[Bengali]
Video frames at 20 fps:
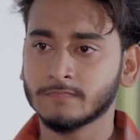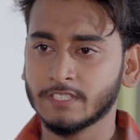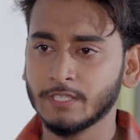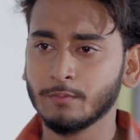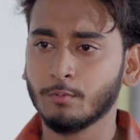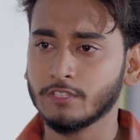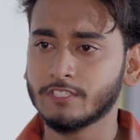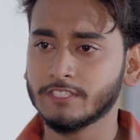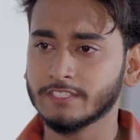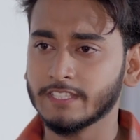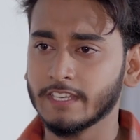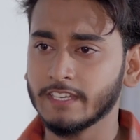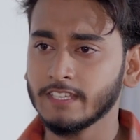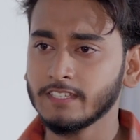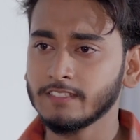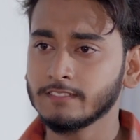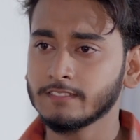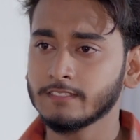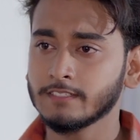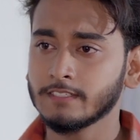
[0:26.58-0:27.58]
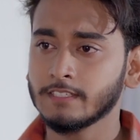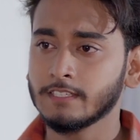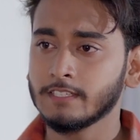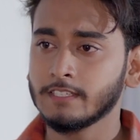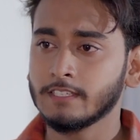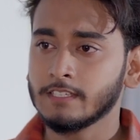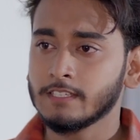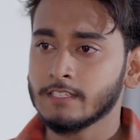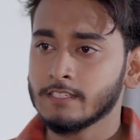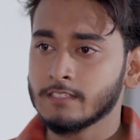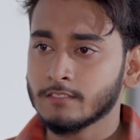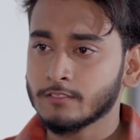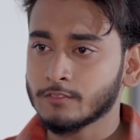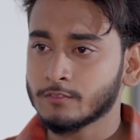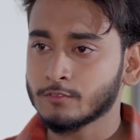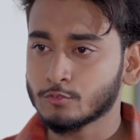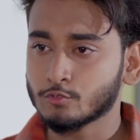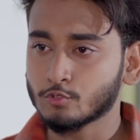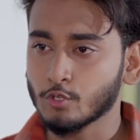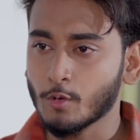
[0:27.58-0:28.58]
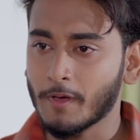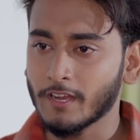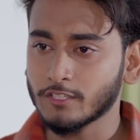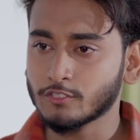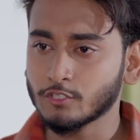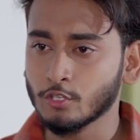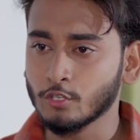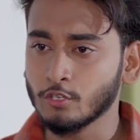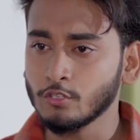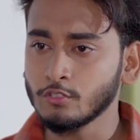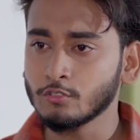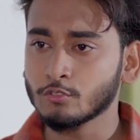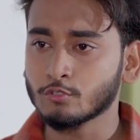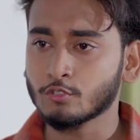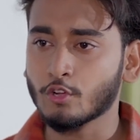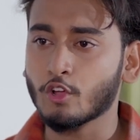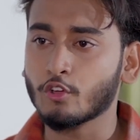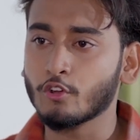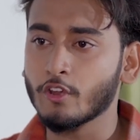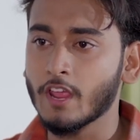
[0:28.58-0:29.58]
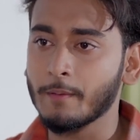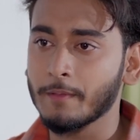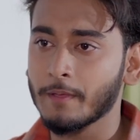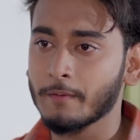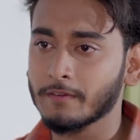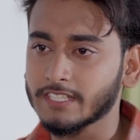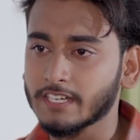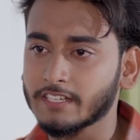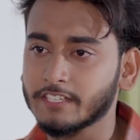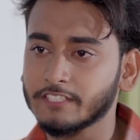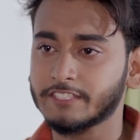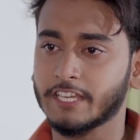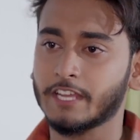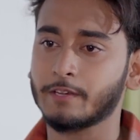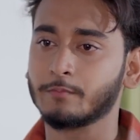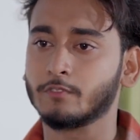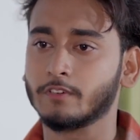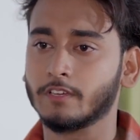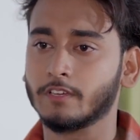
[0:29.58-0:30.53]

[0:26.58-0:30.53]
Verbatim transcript: কি বলছি তাই না তোমার জন্য কখনোই আমি আমার চাকরি ছাড়বো